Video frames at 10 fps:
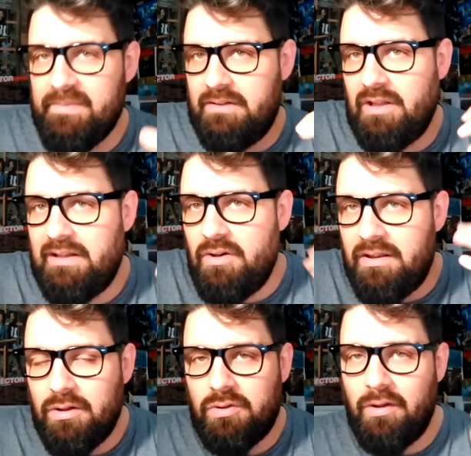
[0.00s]
Entonces lo
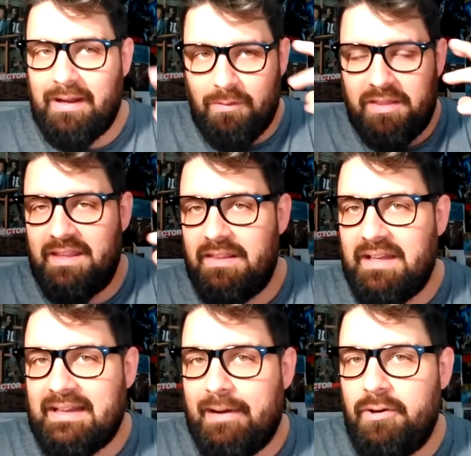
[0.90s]
hizo toda
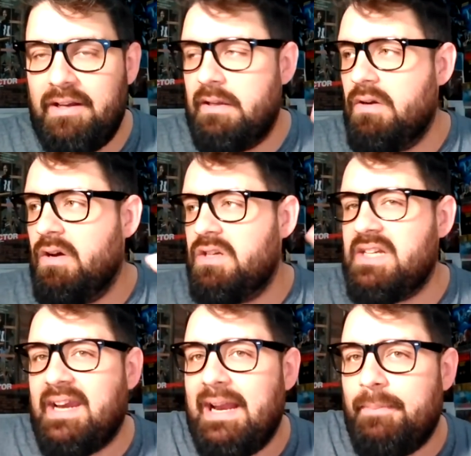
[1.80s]
conciencia el cabrón y dice, no,
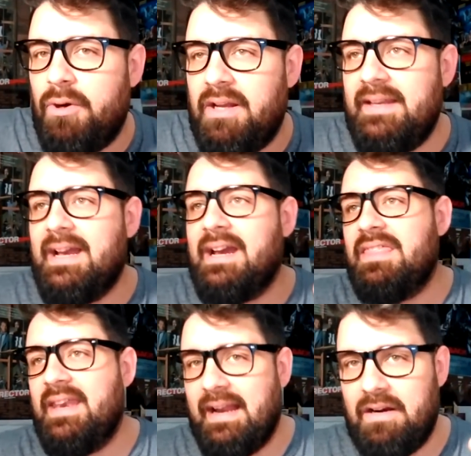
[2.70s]
si es que era porque tenía que
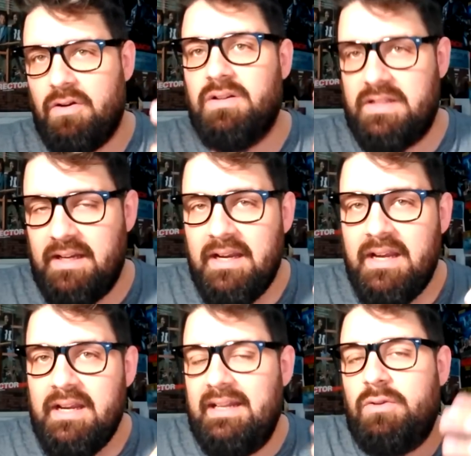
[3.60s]
cenar algo, sí.
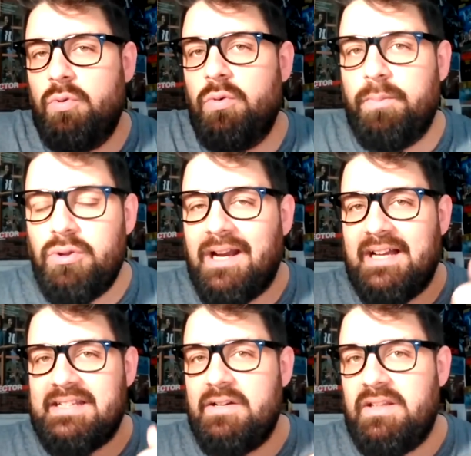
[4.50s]
Y en tu puta
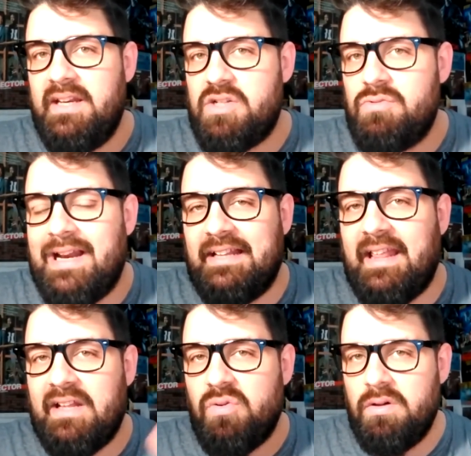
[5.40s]
casa no tienes una
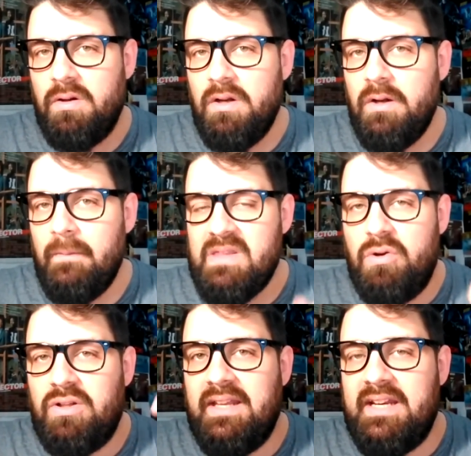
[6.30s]
lata de atún,
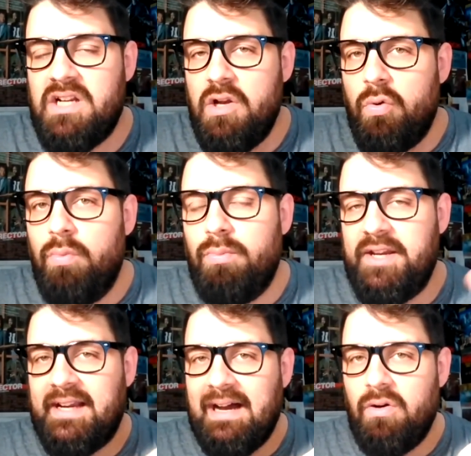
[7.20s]
o no tienes un
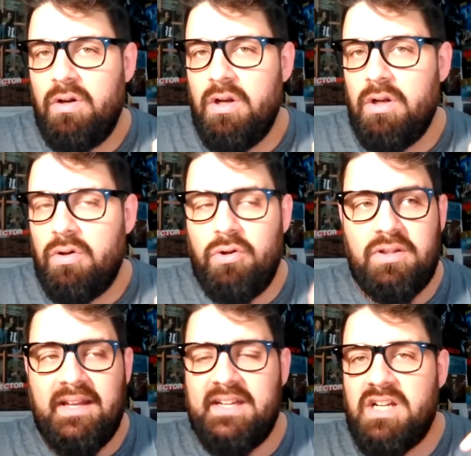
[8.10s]
bollicao, o no
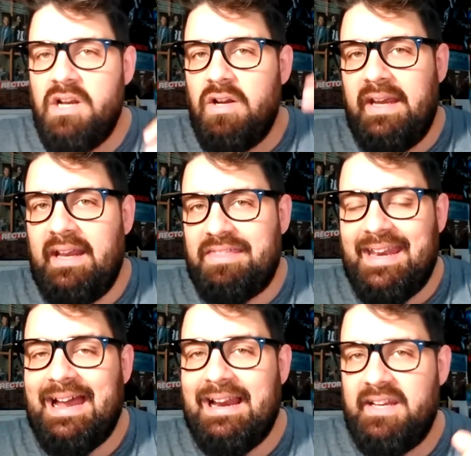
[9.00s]
tienes eh,
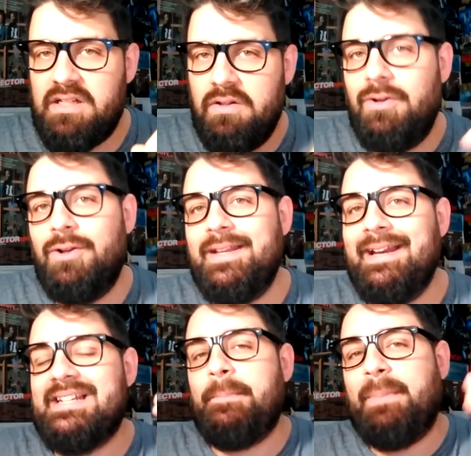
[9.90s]
cereales, no, no
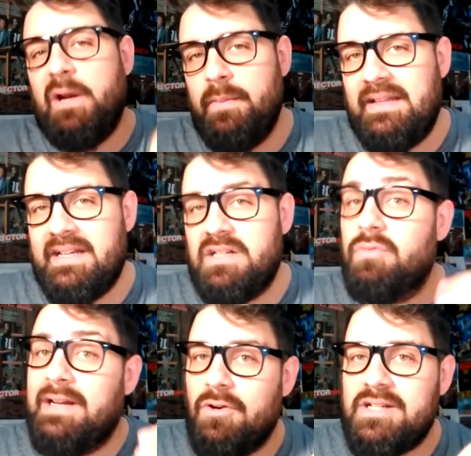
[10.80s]
tienen que ser palomitas.
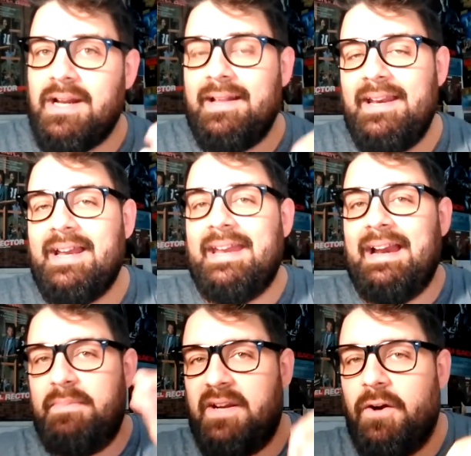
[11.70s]
Una cosa que tienes que ir
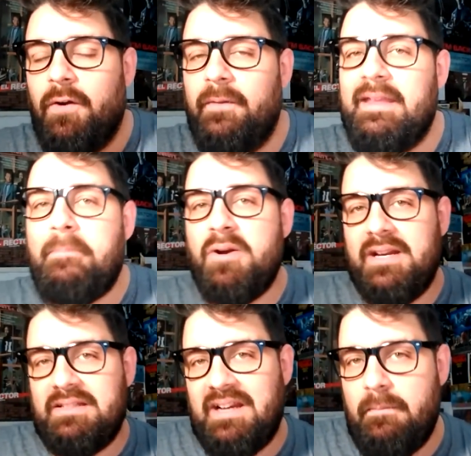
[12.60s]
al microondas,
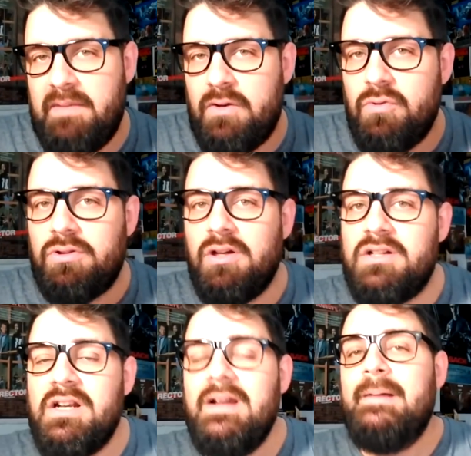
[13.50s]
poner tres
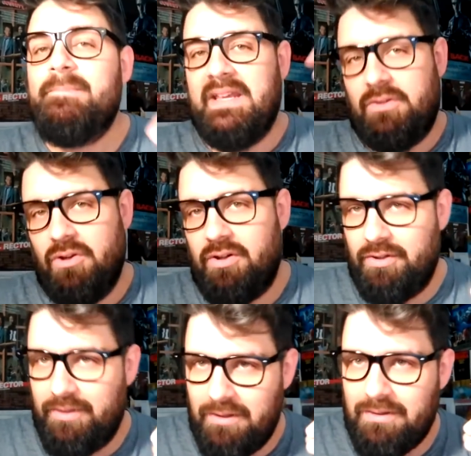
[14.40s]
minutos y todo el
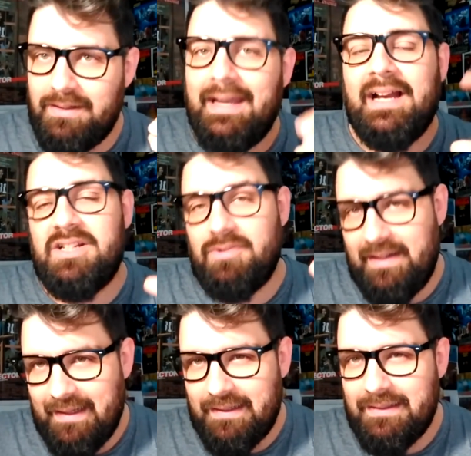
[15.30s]
rollo, ¿no? Qué
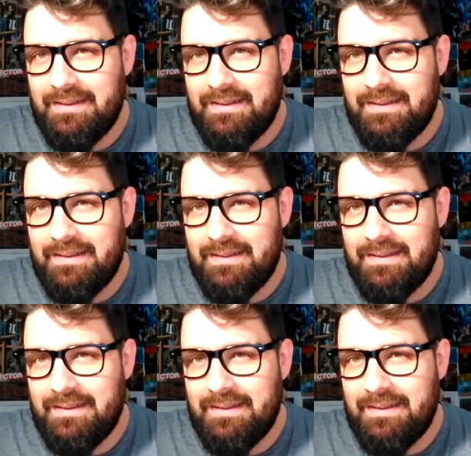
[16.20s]
casualidad.